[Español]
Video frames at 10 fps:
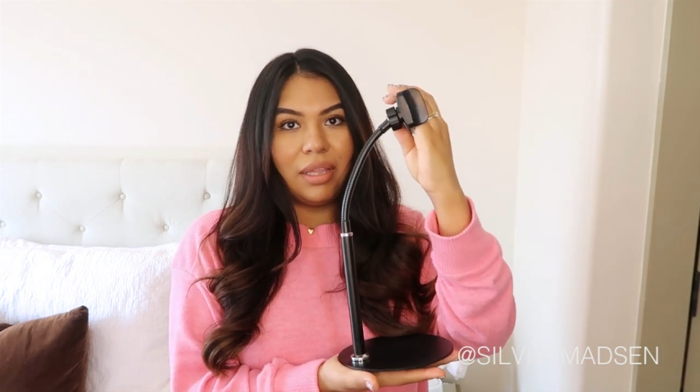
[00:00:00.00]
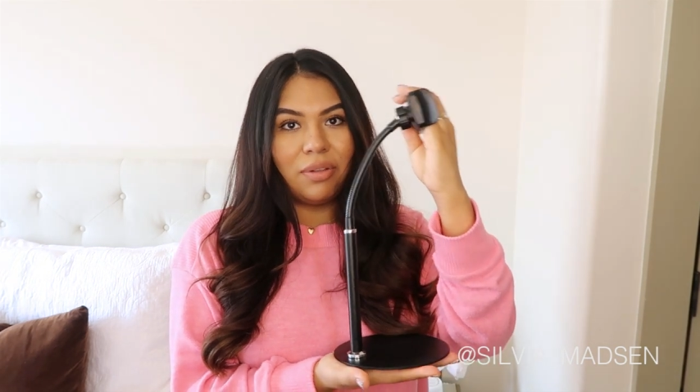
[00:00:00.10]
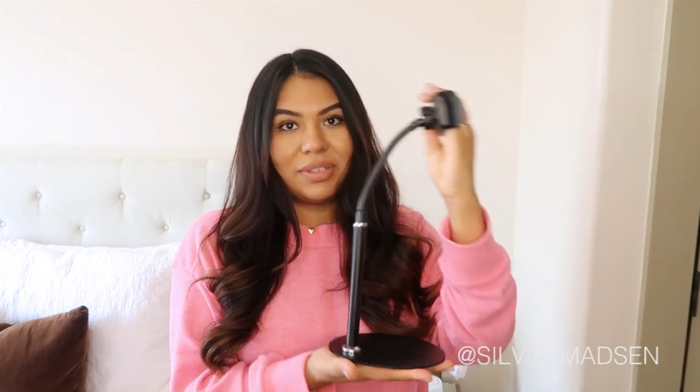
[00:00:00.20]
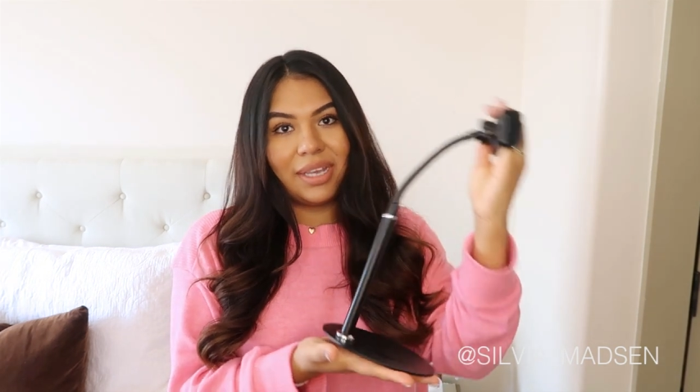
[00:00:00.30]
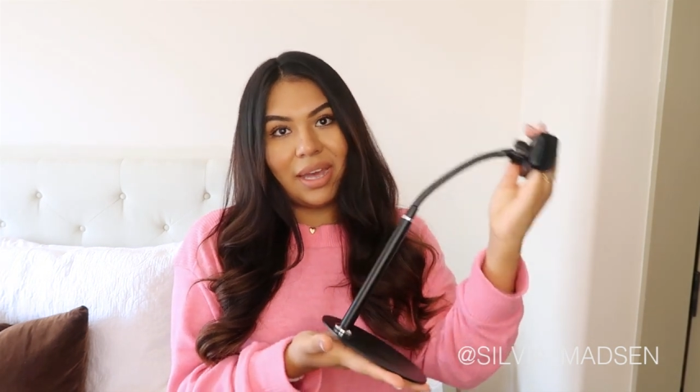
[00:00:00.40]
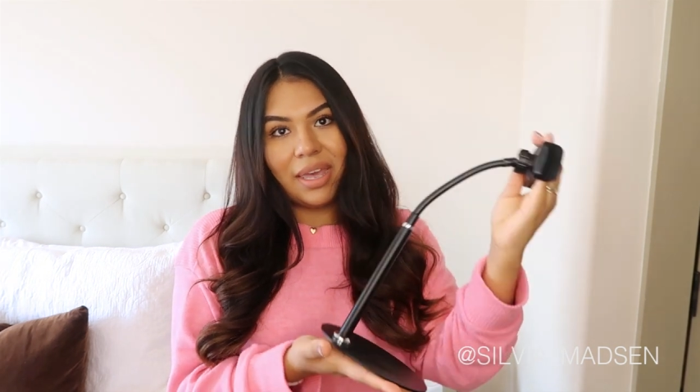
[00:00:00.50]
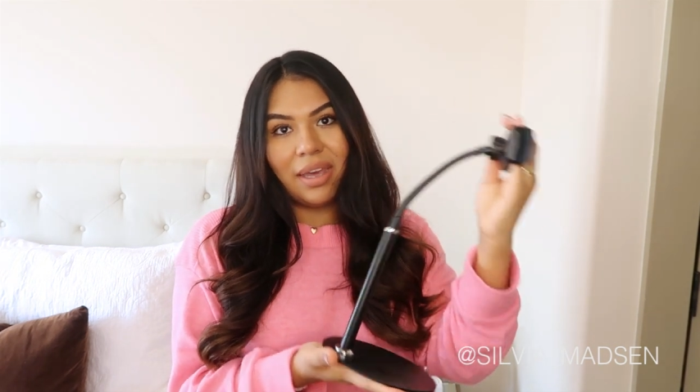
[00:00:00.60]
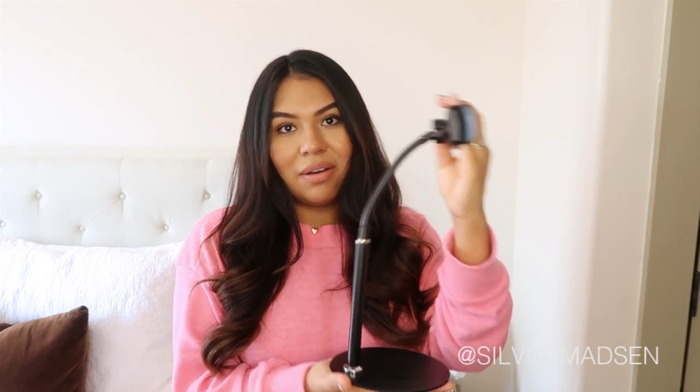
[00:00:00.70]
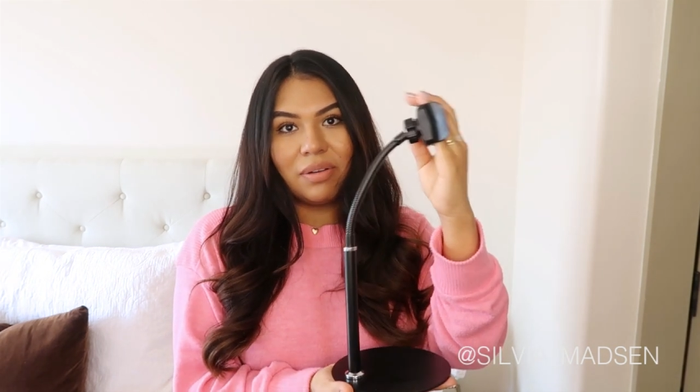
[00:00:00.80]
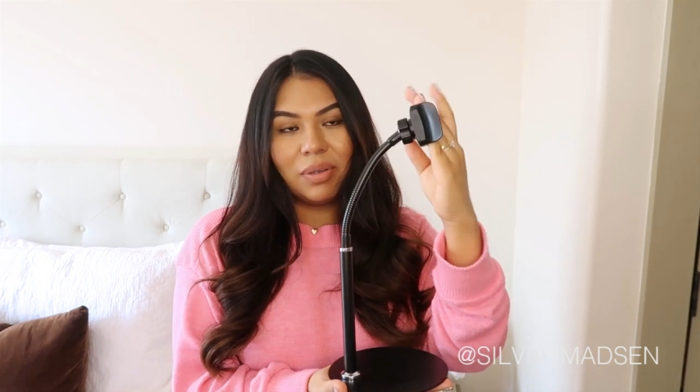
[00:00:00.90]
no se
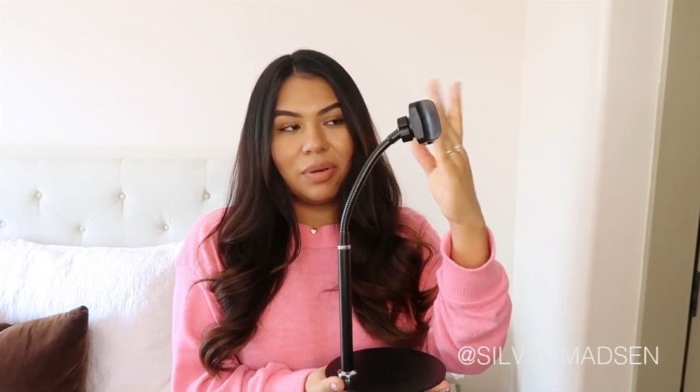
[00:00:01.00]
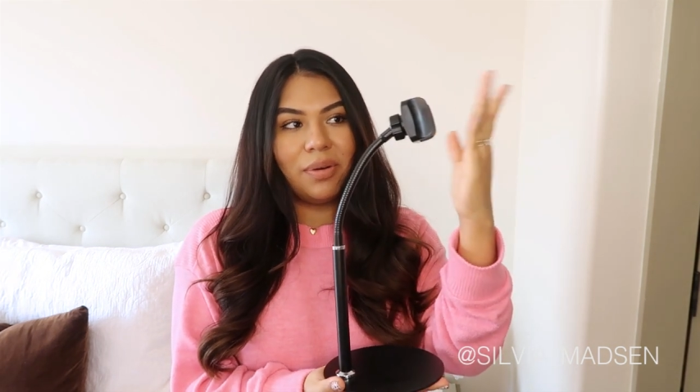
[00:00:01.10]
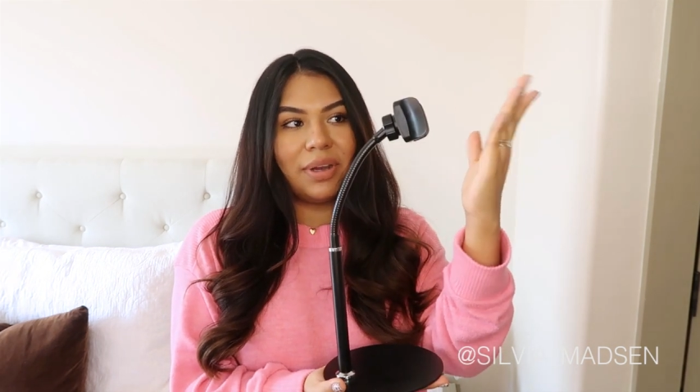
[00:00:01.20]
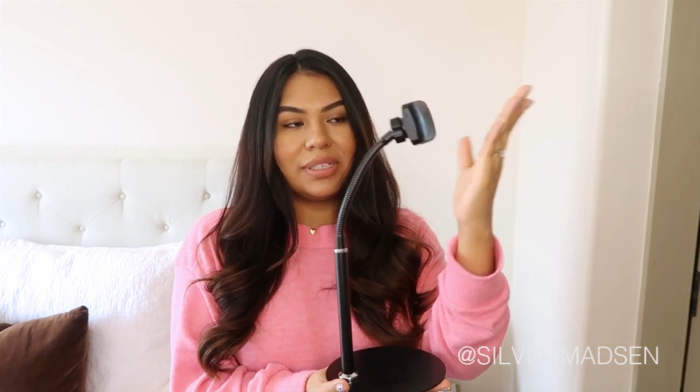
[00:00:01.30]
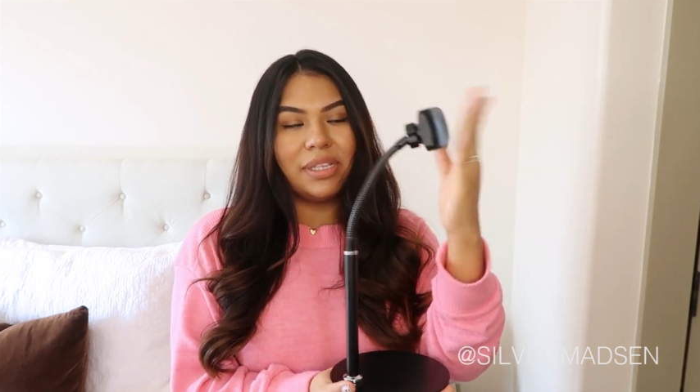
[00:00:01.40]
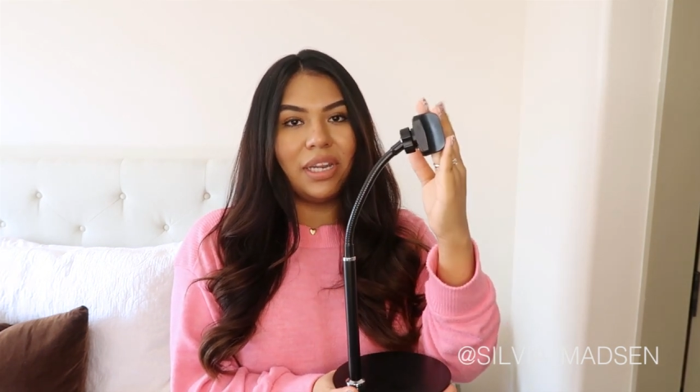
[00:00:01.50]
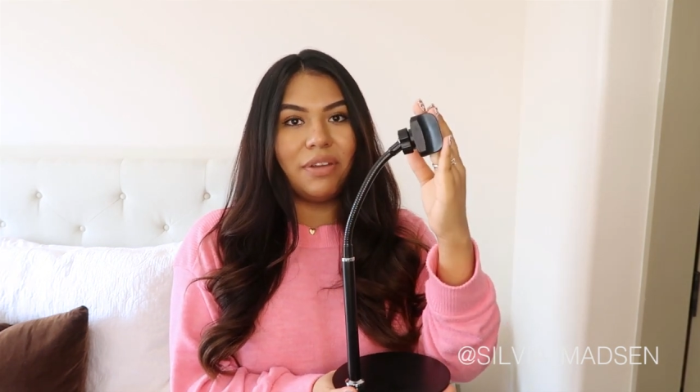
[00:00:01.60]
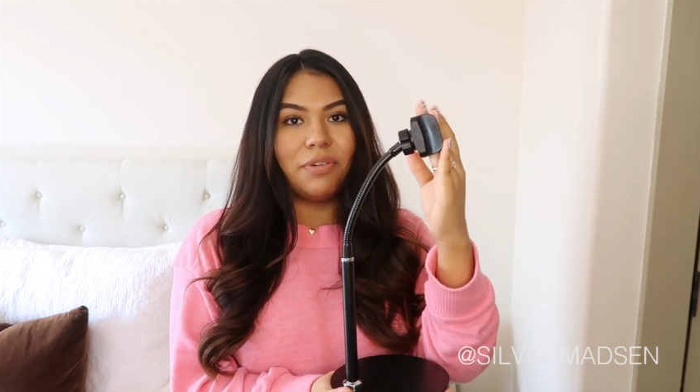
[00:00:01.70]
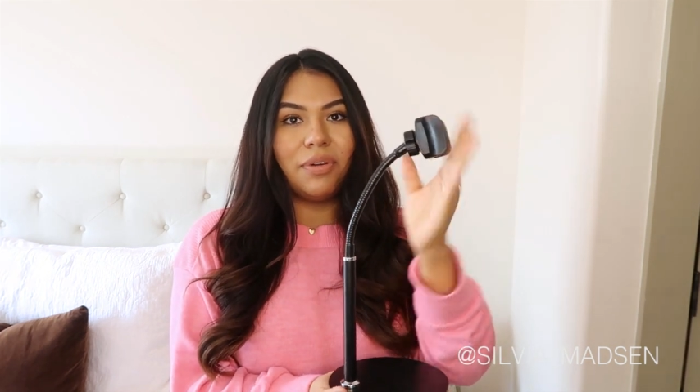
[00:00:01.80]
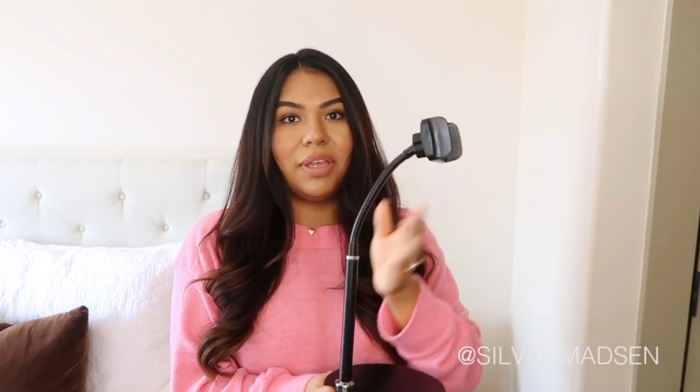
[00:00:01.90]
caiga cuando colocas el
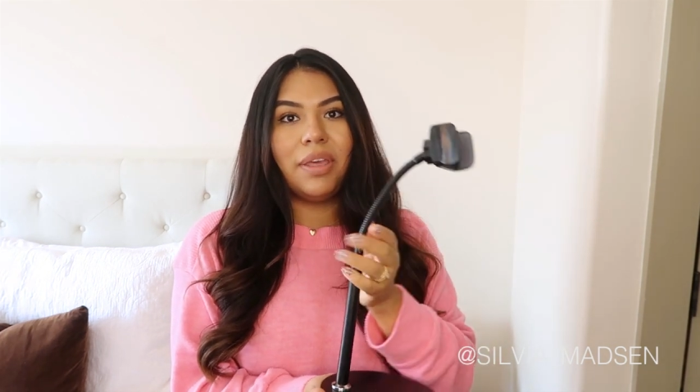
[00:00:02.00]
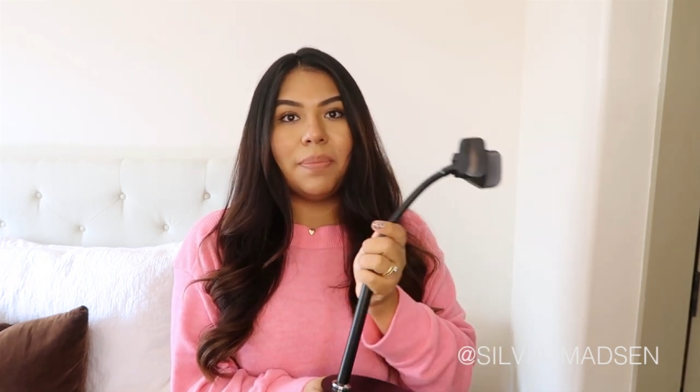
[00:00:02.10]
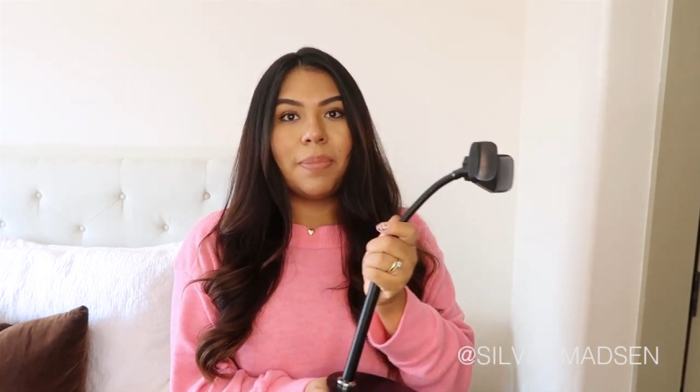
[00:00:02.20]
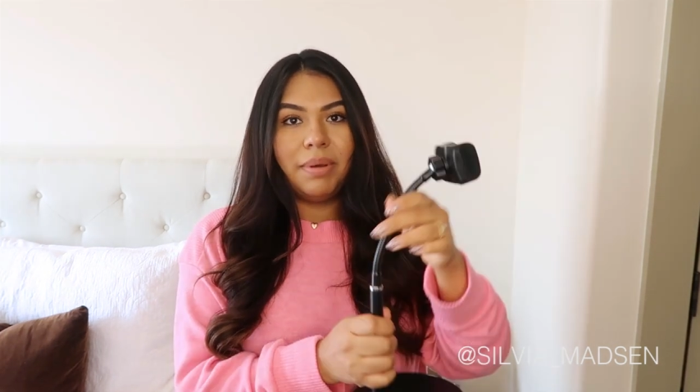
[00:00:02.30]
teléfono aquí.